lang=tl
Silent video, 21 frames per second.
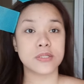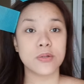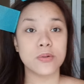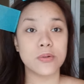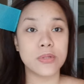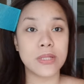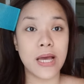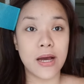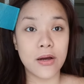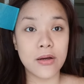
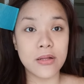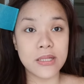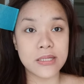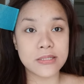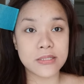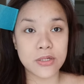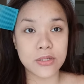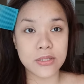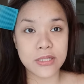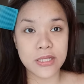So now,
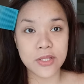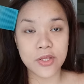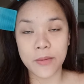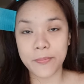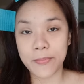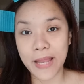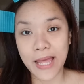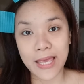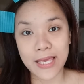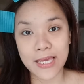let's continue
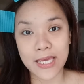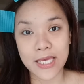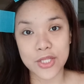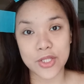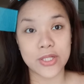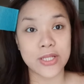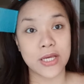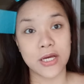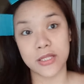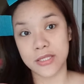applying
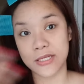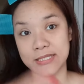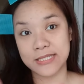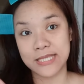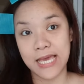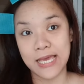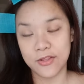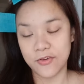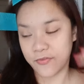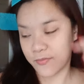it on the other
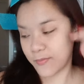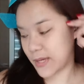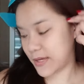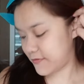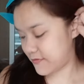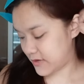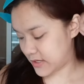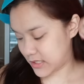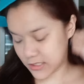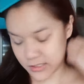side of
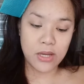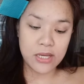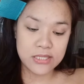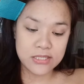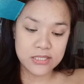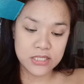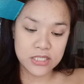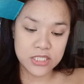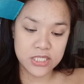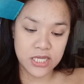my face.
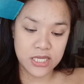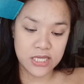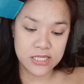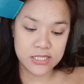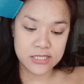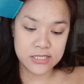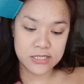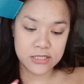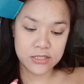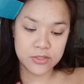I
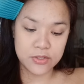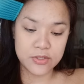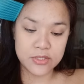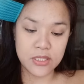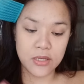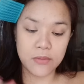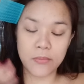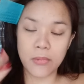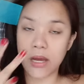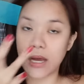suggest, dun
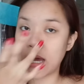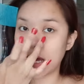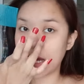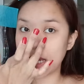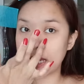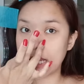sa mga